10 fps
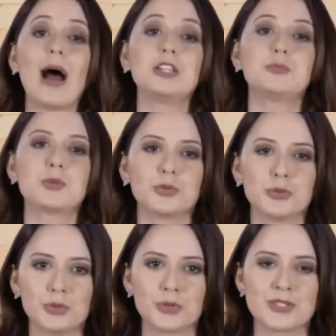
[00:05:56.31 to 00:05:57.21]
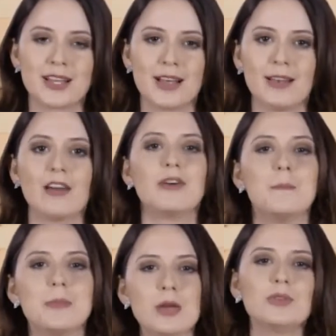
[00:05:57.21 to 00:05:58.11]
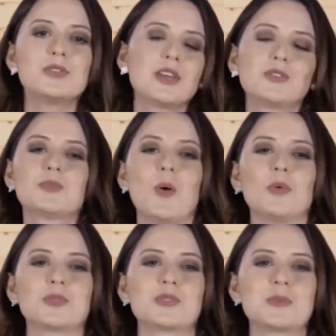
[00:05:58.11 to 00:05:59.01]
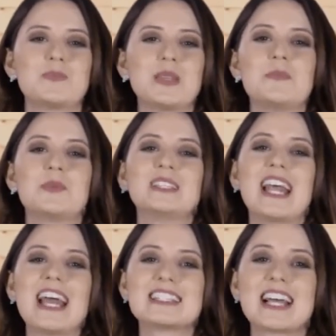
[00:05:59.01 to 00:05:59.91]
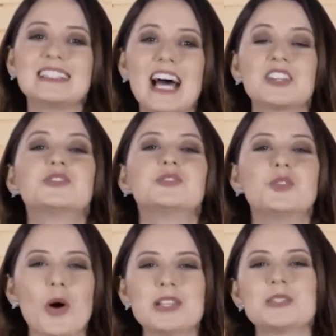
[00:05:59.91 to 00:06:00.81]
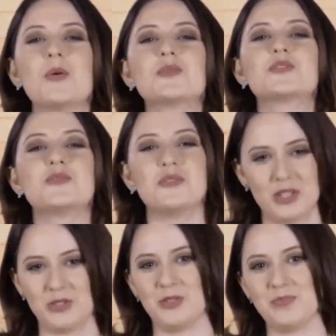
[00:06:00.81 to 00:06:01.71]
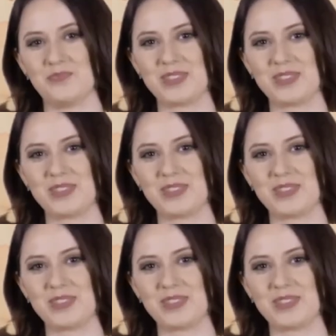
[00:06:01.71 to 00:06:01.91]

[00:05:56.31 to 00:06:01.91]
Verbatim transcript: quatro produtos, leva 1.200 pontos e poderá resgatar dois bowls de vidro.